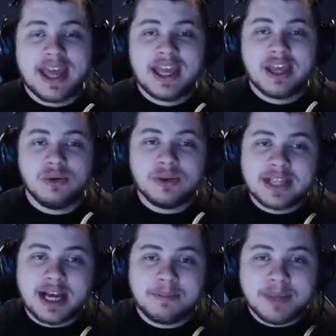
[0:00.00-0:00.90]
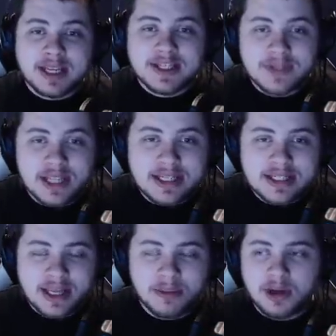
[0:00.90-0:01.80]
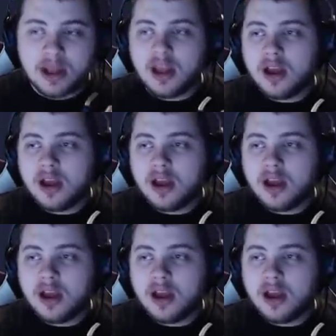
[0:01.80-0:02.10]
et ultra personnalisables.